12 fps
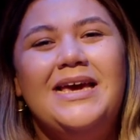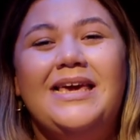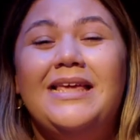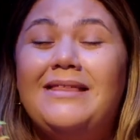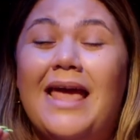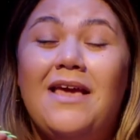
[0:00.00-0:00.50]

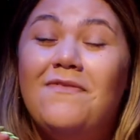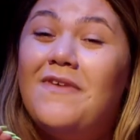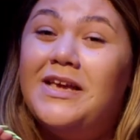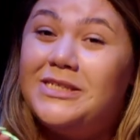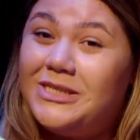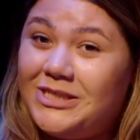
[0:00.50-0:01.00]
que tem
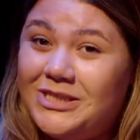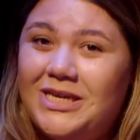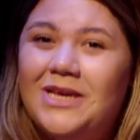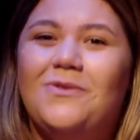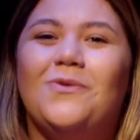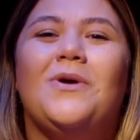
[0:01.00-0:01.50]

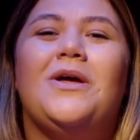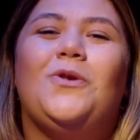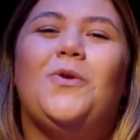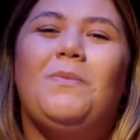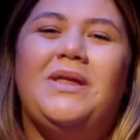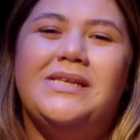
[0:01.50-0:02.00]
investido
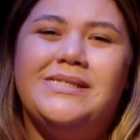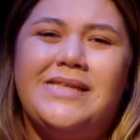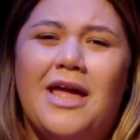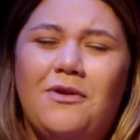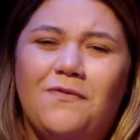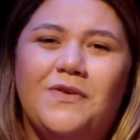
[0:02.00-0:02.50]
no
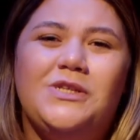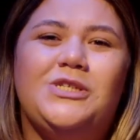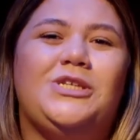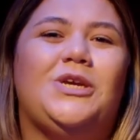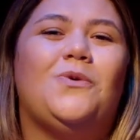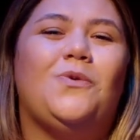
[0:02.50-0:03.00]
ministério
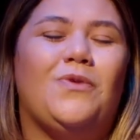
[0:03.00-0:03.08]
infantil,